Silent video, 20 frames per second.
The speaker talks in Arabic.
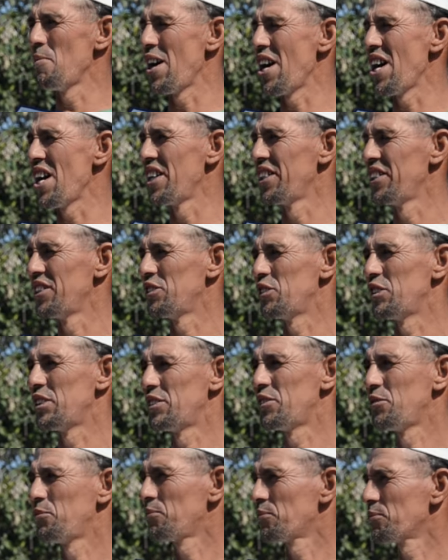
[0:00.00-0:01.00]
اللي كاينين في برنامج
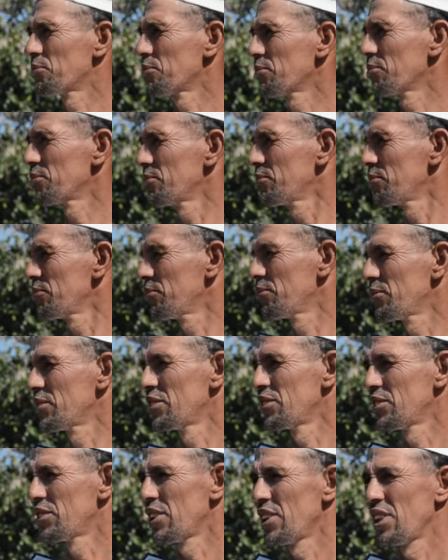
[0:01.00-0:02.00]
فرصه انك الشروط
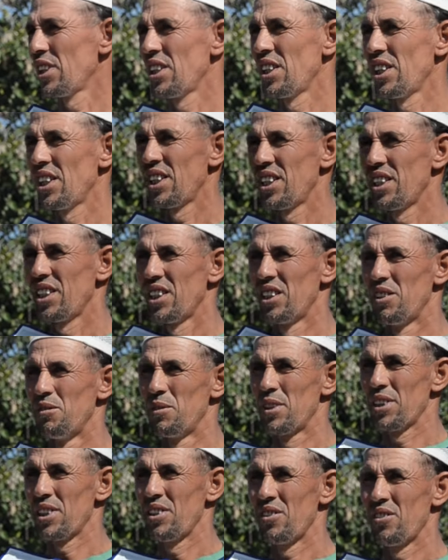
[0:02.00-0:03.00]
تيعطوك واحد 9
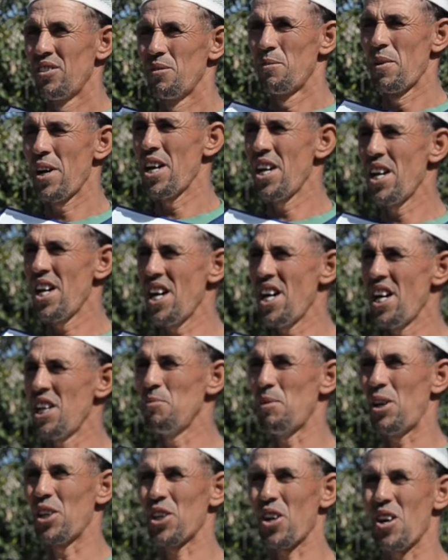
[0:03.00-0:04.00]
الملايين
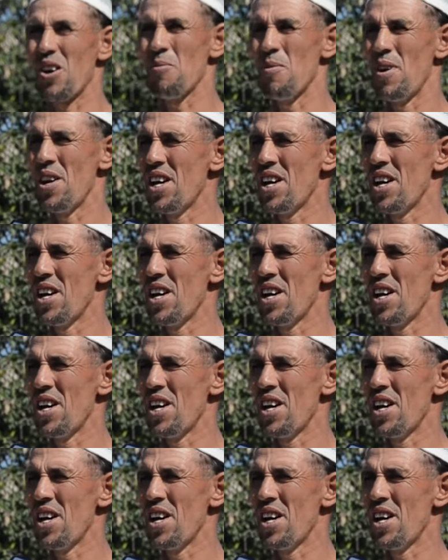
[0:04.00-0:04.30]
وما فيهاش لي